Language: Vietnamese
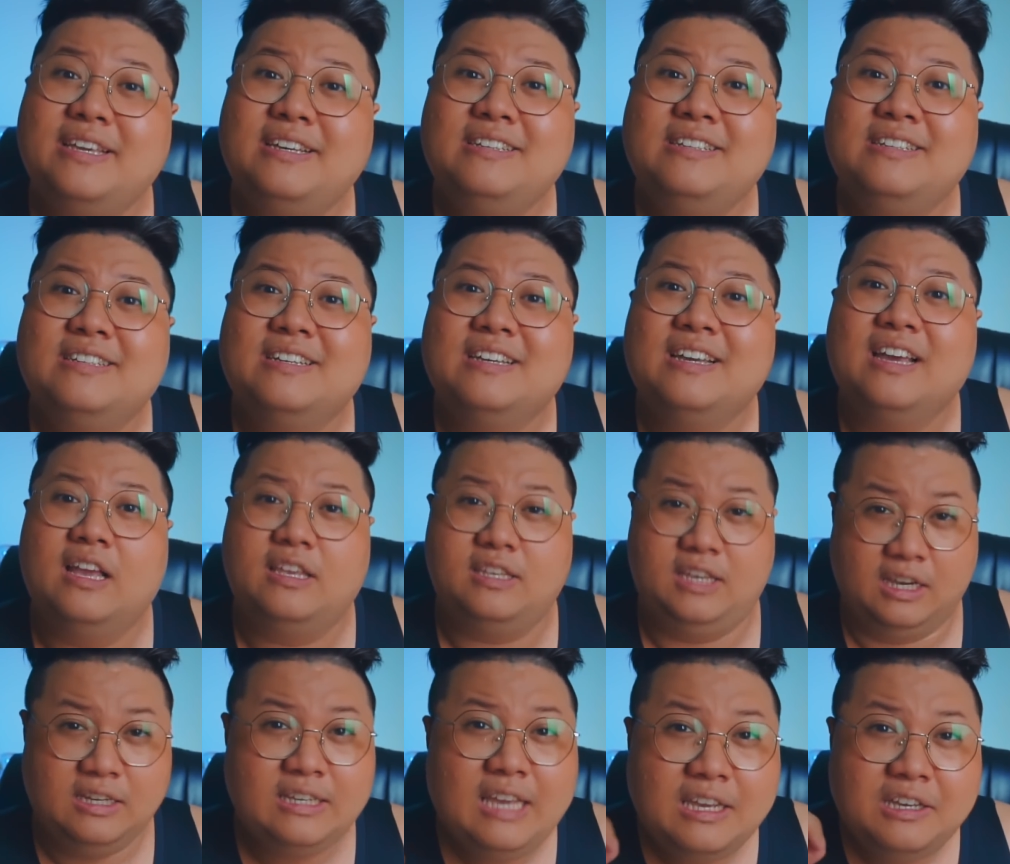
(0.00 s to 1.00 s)
chứ
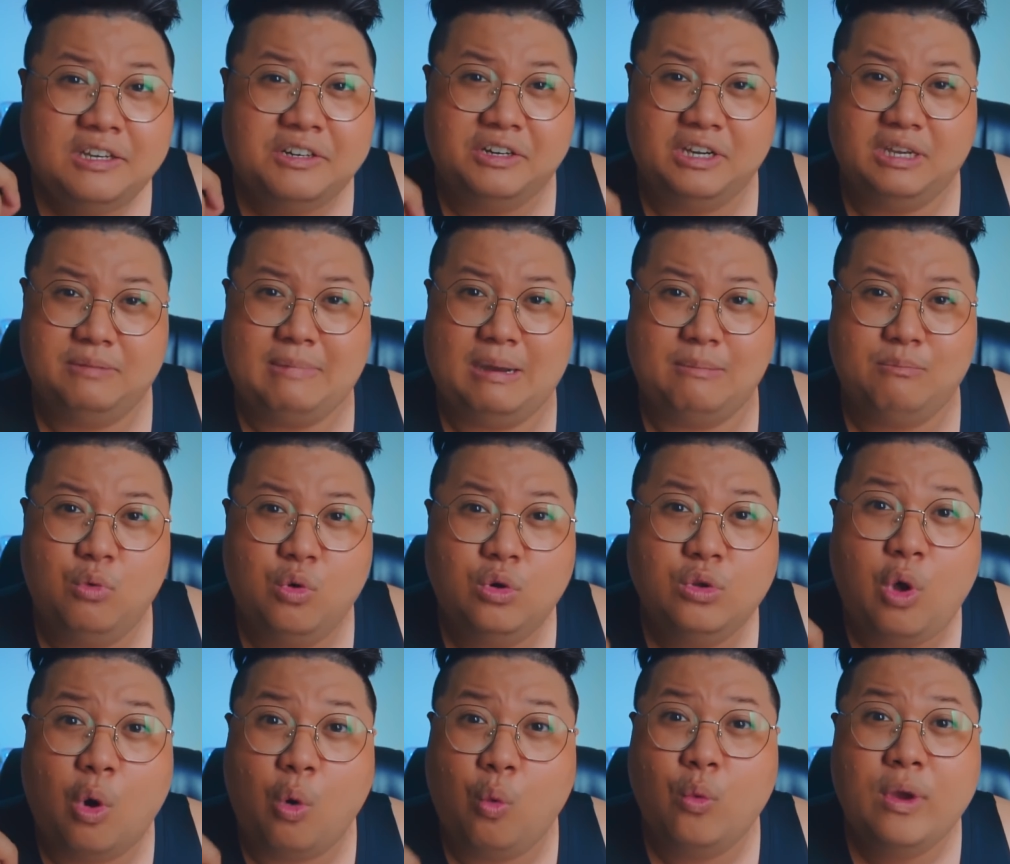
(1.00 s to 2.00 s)
những cái người mà mua
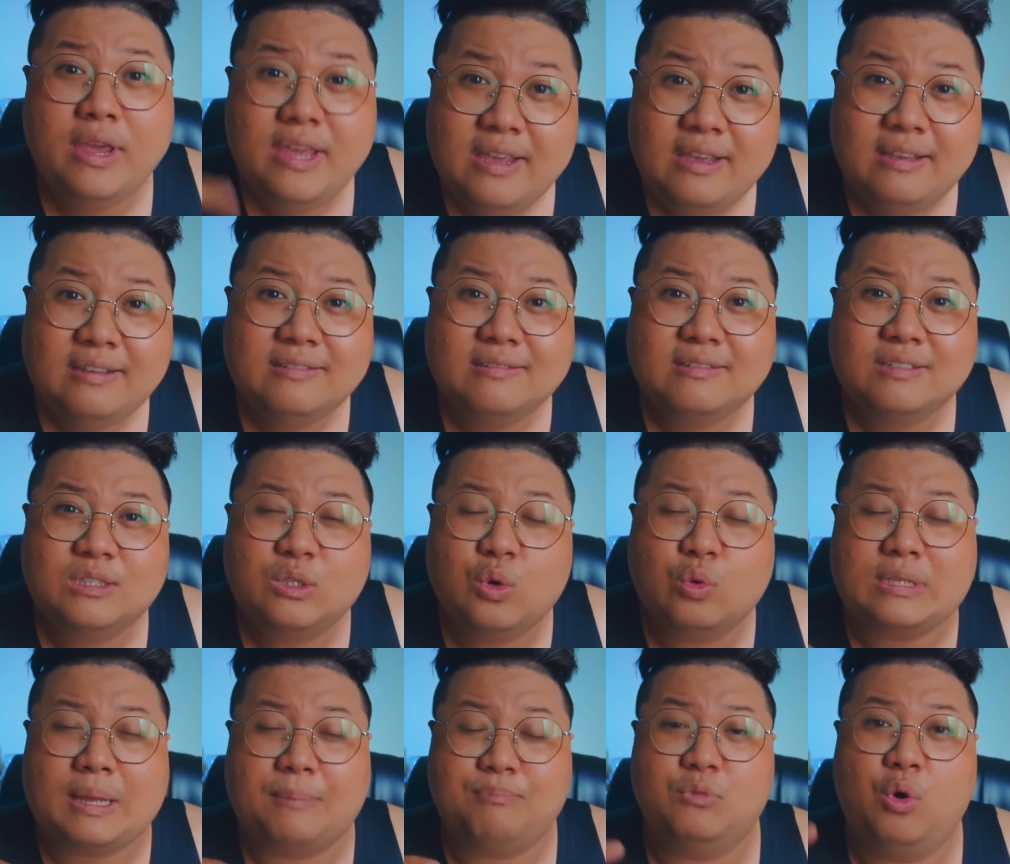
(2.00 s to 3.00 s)
đồ quý
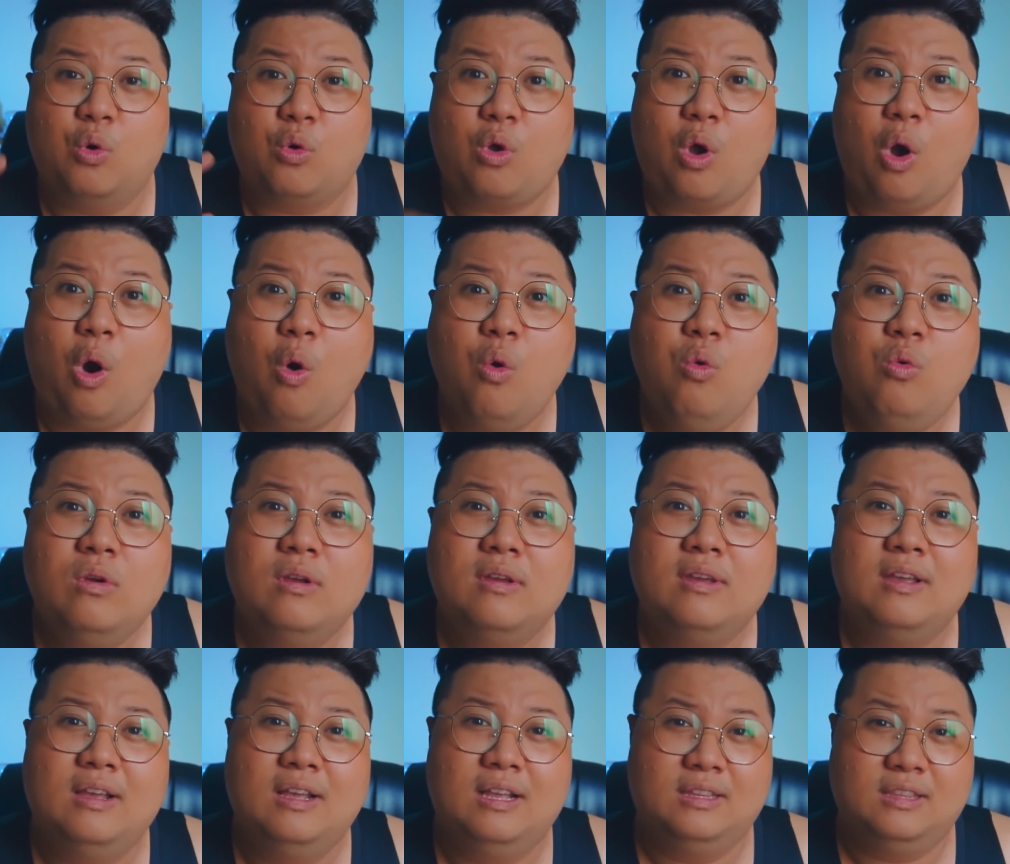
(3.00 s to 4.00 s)
sưu tầm đồ cổ
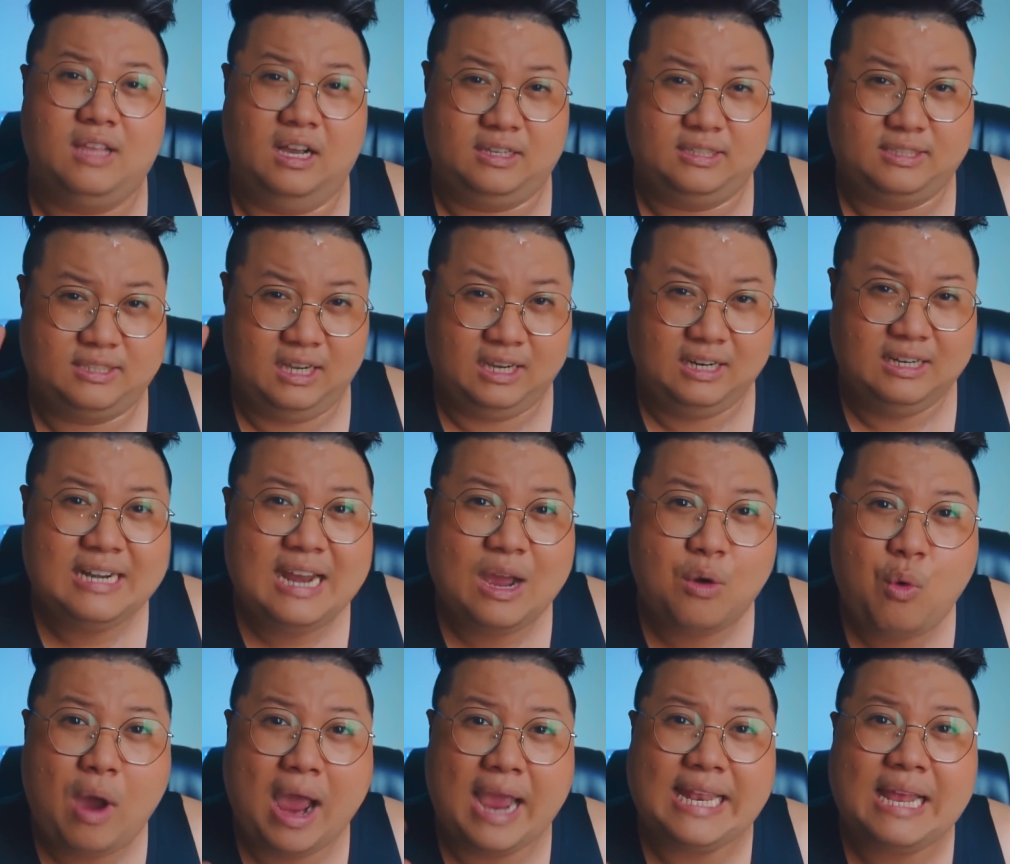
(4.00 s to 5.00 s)
thực sự ra
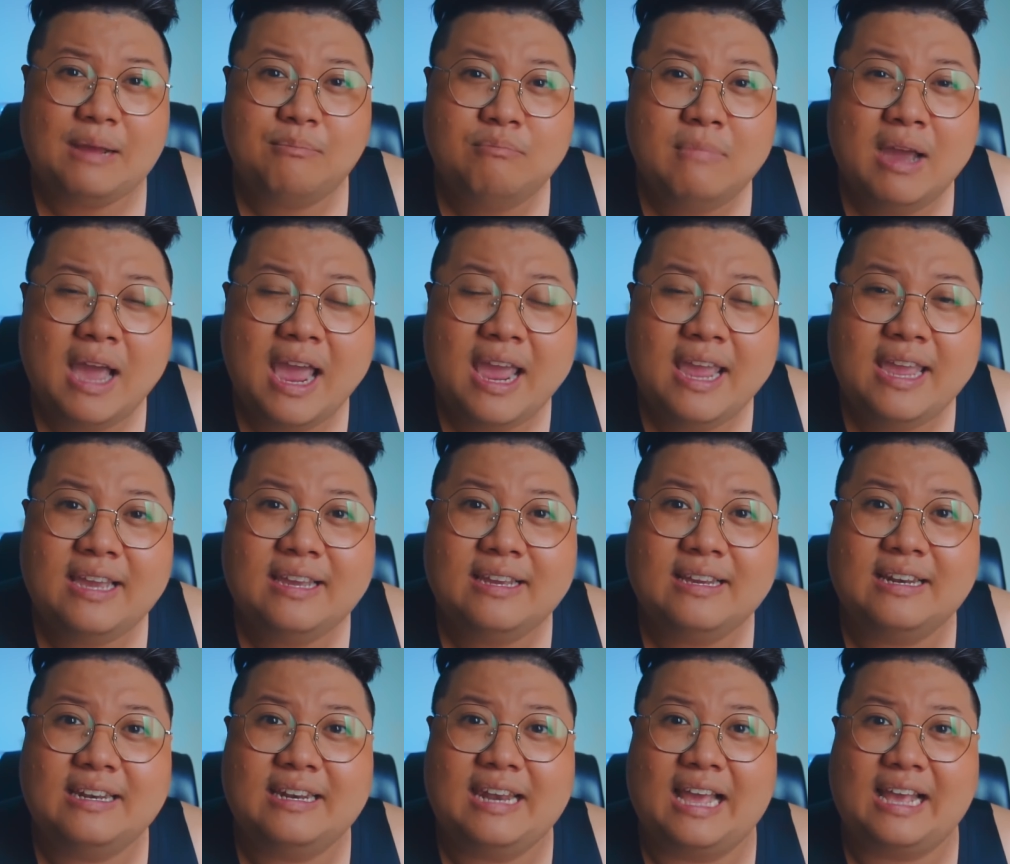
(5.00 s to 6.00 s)
ngoài đam mê á,
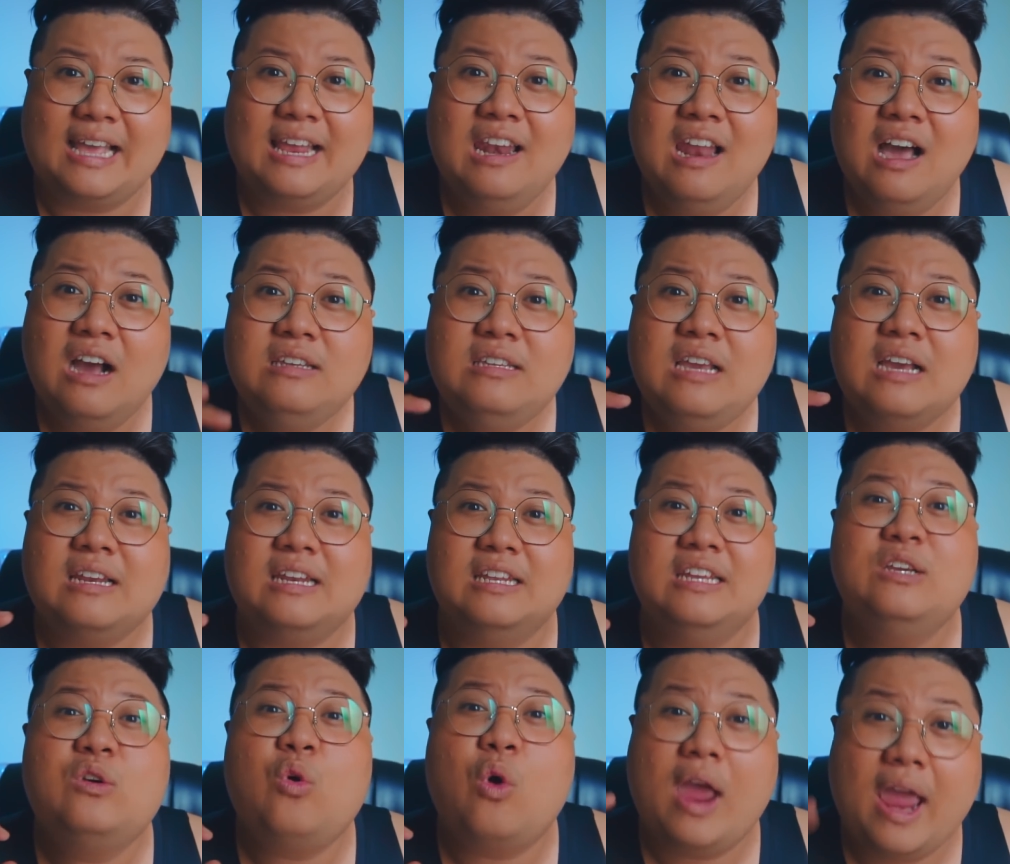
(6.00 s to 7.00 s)
là cái lớn nhất là
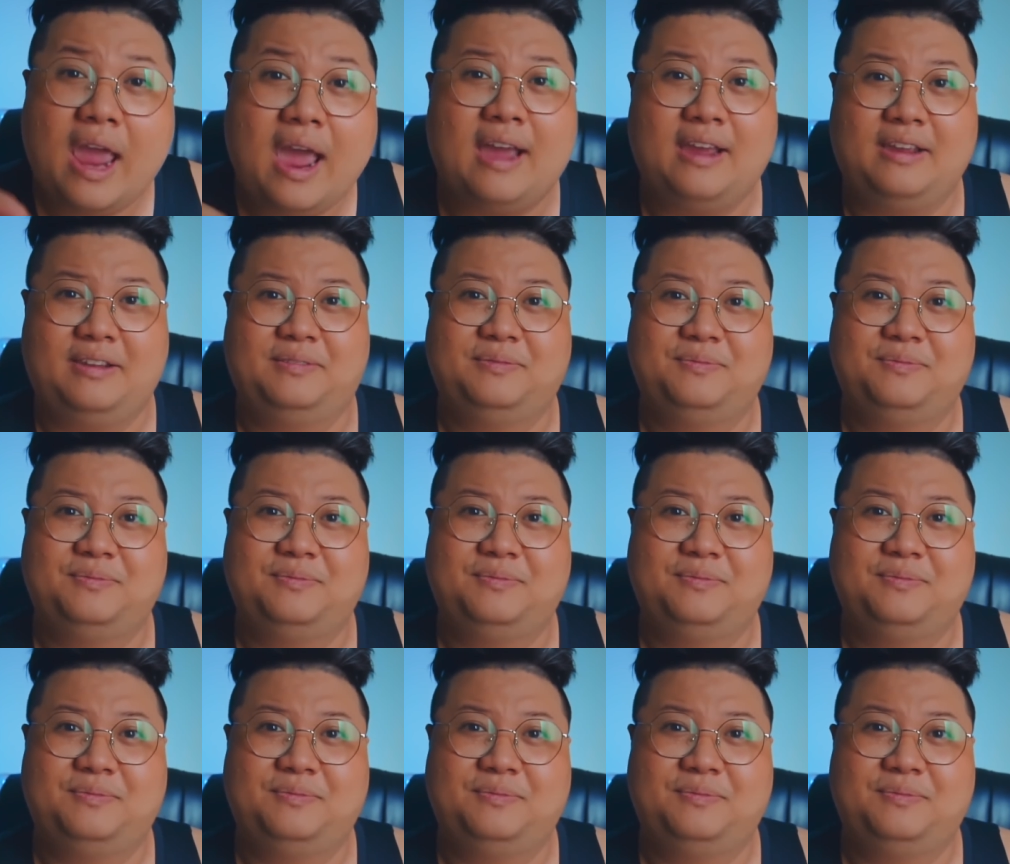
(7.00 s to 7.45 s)
đi khoe